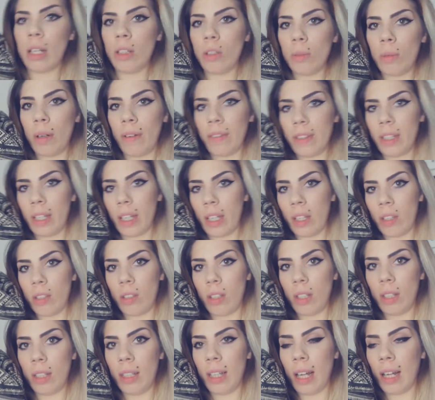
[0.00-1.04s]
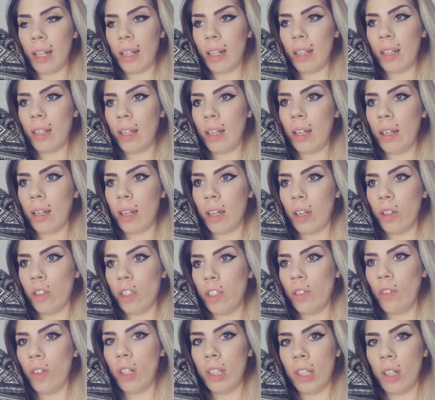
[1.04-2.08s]
zainetto me l'avete chiesto in tante, che
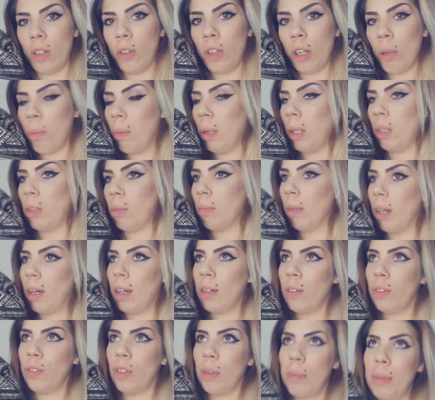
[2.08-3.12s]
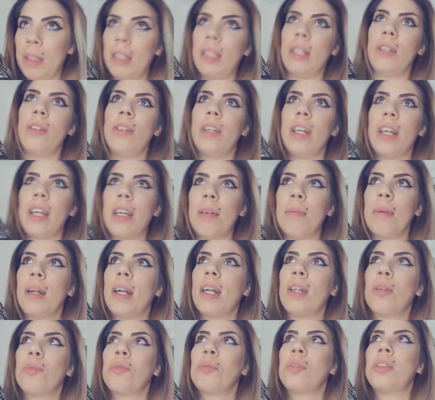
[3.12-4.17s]
ogni volta lo ripeto, ma ovviamente non è che
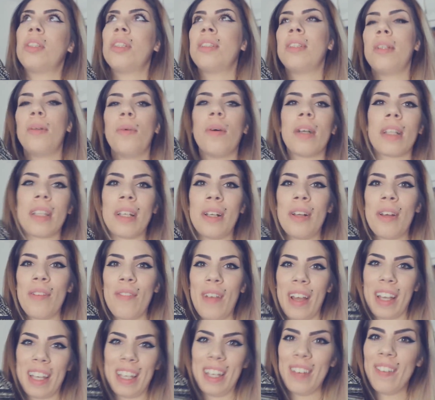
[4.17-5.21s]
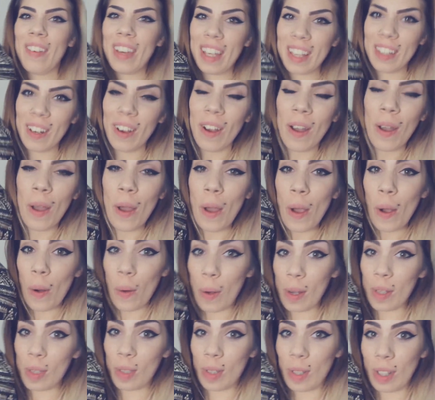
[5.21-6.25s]
magari tutte si guardano i vecchi video.
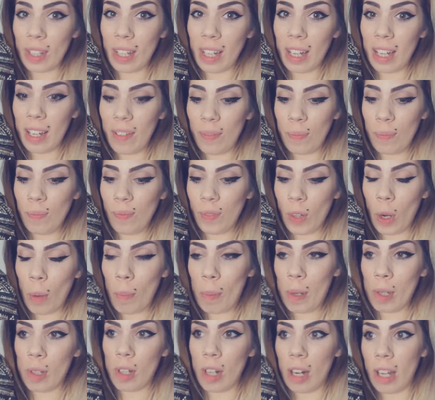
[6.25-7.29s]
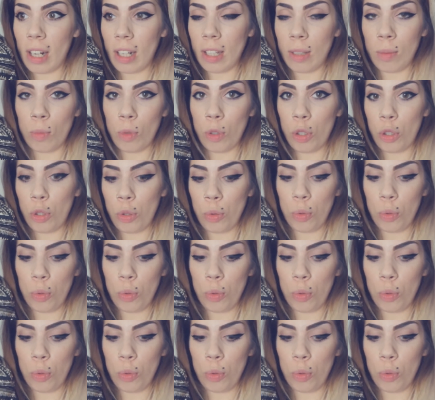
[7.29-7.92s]
Questo l'ho preso alla Ritmo